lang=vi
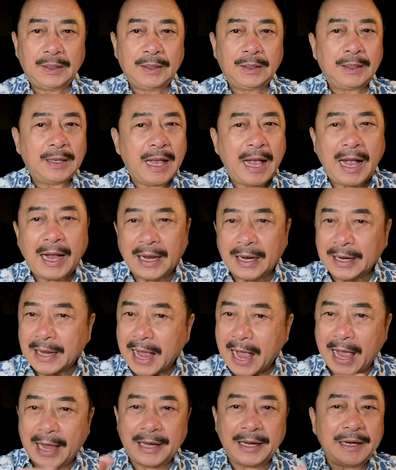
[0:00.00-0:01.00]
Hằng
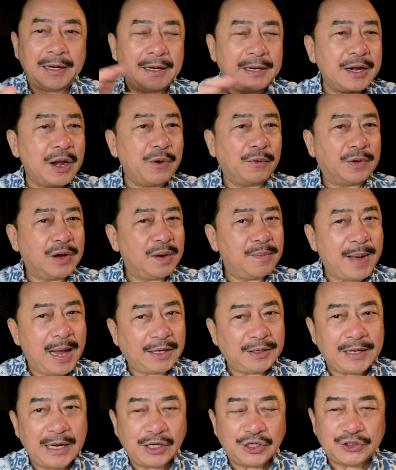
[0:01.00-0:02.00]
ngày đều đi bán
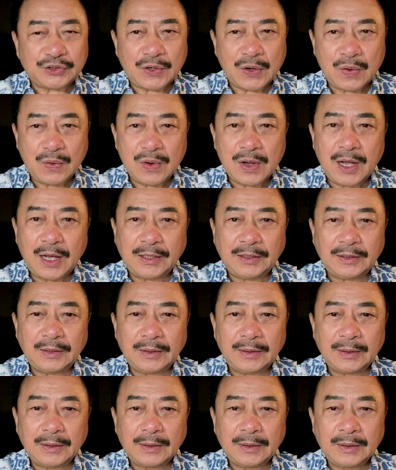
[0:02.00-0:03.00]
vé số hết.
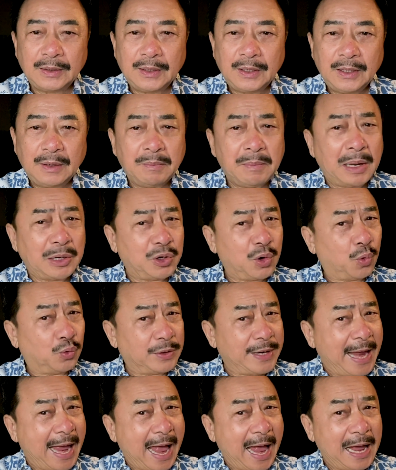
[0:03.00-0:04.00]
Mà dù
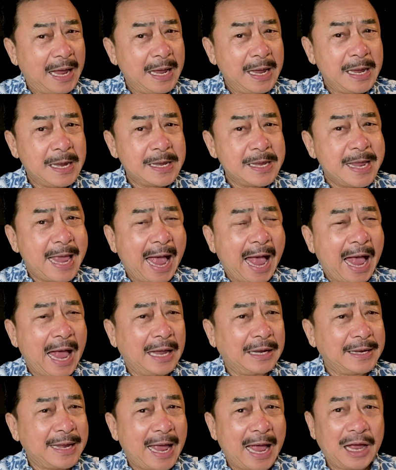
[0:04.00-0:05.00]
nhà già
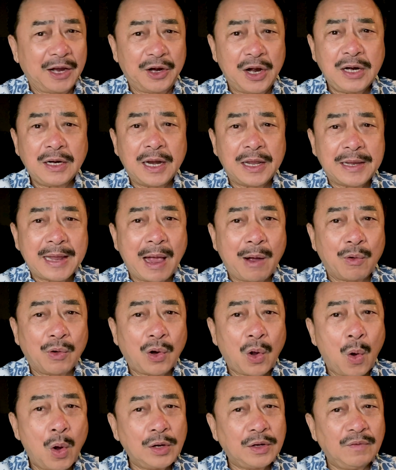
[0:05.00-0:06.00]
nhà rất là giàu
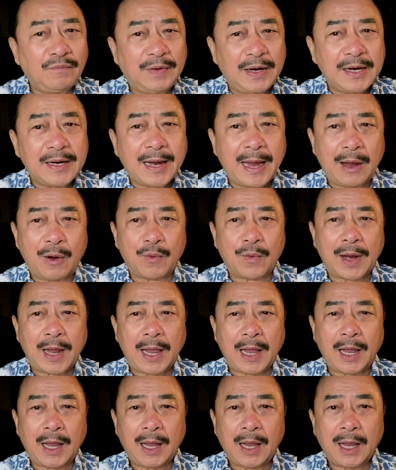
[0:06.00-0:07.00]
có chứ không phải nghèo nha.
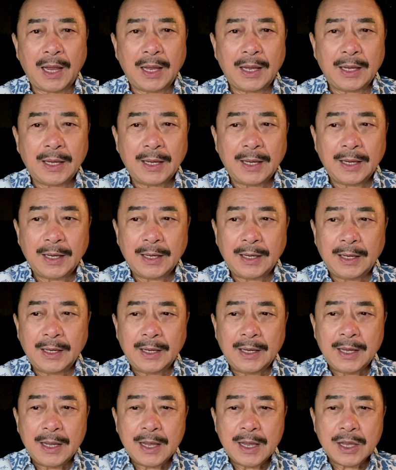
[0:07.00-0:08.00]

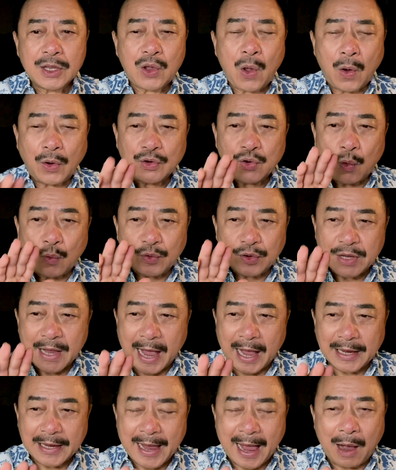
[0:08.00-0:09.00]
Cho dù nhà
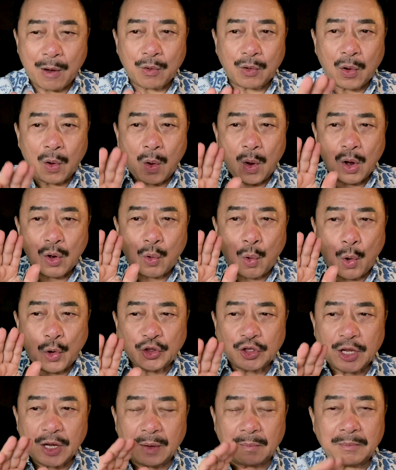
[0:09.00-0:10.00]
giàu có có
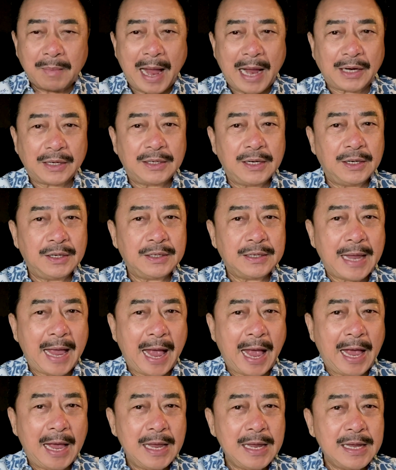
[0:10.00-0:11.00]
tiền bạc dư
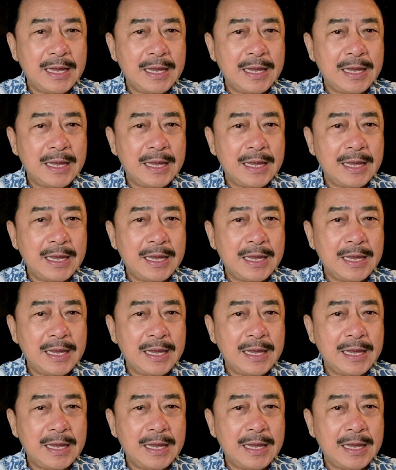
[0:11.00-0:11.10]
giả,